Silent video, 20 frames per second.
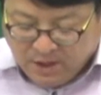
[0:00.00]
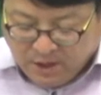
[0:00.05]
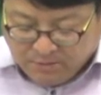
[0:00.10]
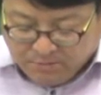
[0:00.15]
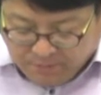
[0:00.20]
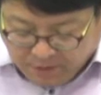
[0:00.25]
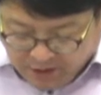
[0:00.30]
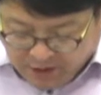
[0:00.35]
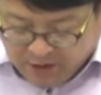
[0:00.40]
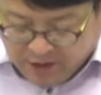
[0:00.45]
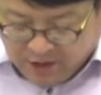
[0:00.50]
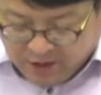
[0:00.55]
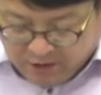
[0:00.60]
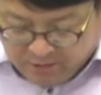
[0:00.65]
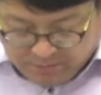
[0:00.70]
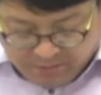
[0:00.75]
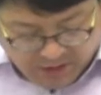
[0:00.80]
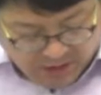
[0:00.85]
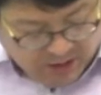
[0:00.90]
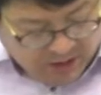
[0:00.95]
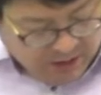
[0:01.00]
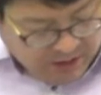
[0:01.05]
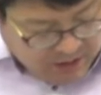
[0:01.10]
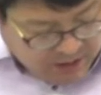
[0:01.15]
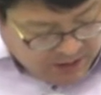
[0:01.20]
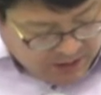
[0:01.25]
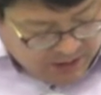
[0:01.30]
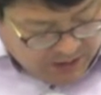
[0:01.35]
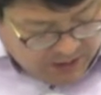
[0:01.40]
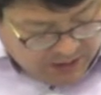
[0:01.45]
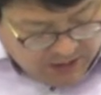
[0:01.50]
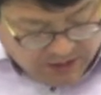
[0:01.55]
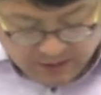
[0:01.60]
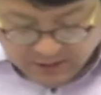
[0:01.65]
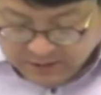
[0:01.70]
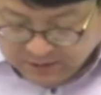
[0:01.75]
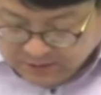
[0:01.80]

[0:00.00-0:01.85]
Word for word: 매매 계약